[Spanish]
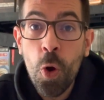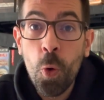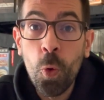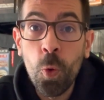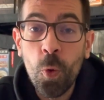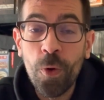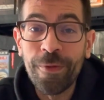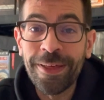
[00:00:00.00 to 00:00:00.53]
un
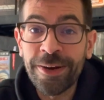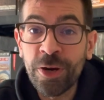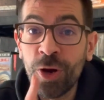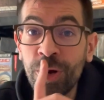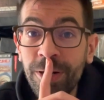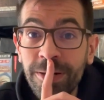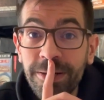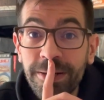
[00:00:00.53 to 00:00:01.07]
juego de
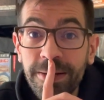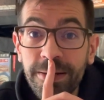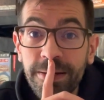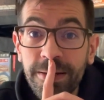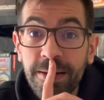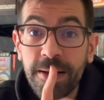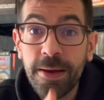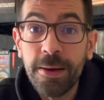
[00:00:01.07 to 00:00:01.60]
rol
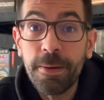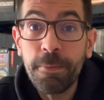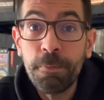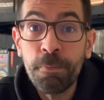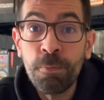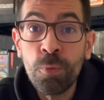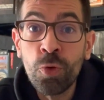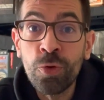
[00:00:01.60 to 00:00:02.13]

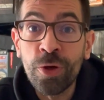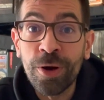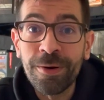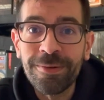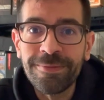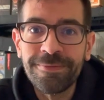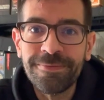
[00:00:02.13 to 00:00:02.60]
mudo.